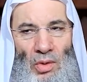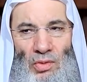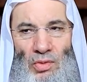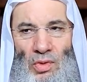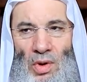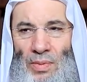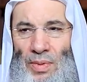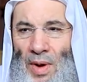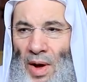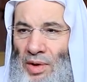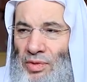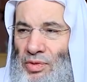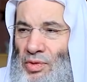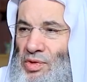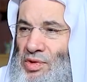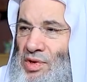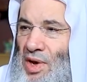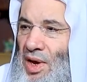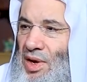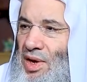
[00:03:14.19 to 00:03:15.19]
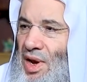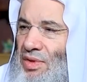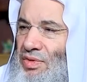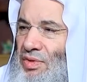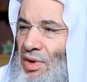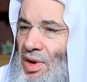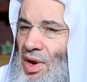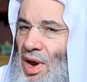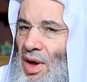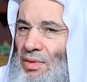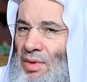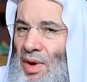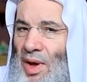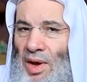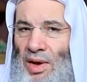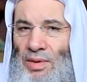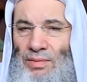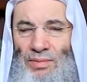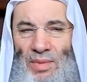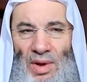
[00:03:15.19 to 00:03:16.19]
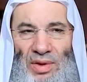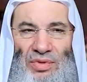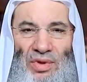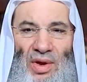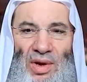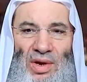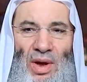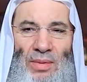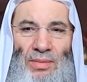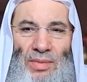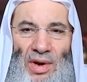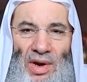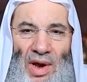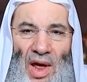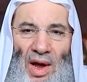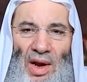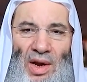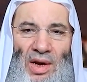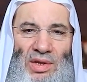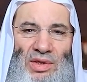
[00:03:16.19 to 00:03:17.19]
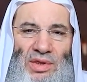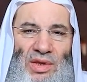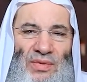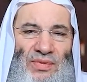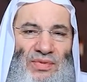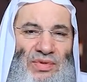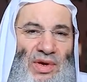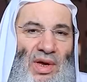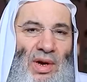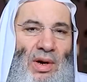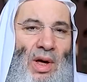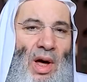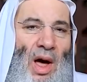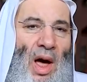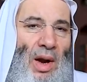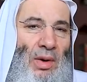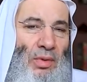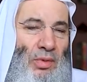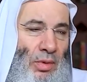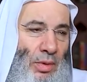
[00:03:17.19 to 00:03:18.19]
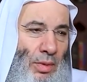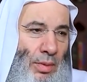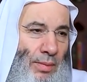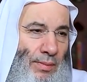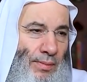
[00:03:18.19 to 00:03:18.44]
وبعض سادتنا وائمتنا من اهل التفسير قالوا